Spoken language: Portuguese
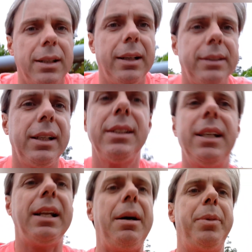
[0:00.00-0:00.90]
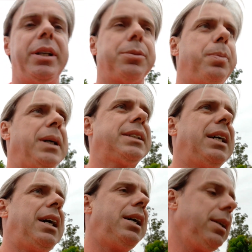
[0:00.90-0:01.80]
é, tem que zelar mesmo,
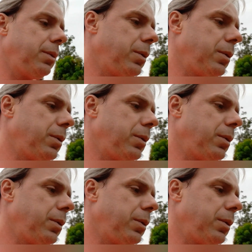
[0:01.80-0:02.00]
passar